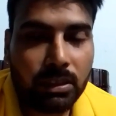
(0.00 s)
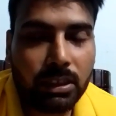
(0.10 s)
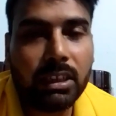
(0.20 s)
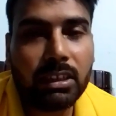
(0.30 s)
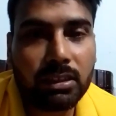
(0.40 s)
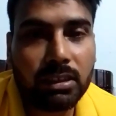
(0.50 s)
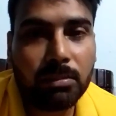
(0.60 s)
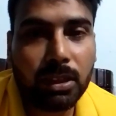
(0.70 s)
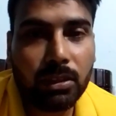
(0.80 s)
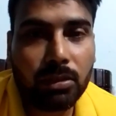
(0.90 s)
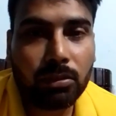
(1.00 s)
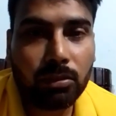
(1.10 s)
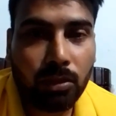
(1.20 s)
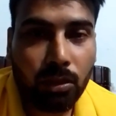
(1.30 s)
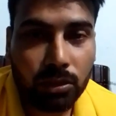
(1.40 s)
स्टील इंडस्ट्री में
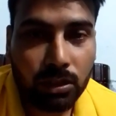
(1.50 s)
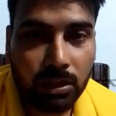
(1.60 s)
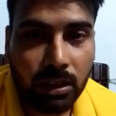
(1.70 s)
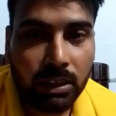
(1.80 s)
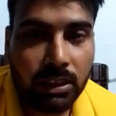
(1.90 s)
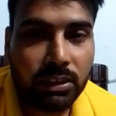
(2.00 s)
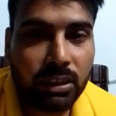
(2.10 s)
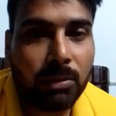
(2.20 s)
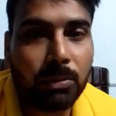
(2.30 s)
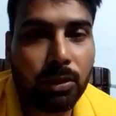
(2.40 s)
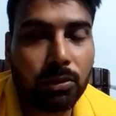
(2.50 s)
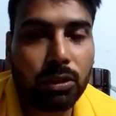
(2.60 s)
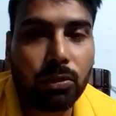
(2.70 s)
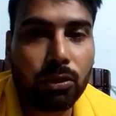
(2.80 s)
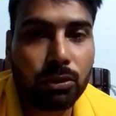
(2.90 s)
कॉस्ट रिलेटेड जितने भी वर्क
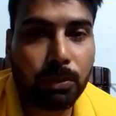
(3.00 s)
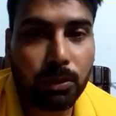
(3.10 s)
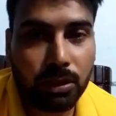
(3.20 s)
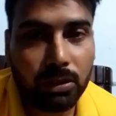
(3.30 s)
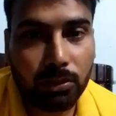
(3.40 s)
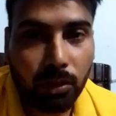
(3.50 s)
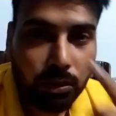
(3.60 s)
होते हैं कॉस्ट प्रोसेस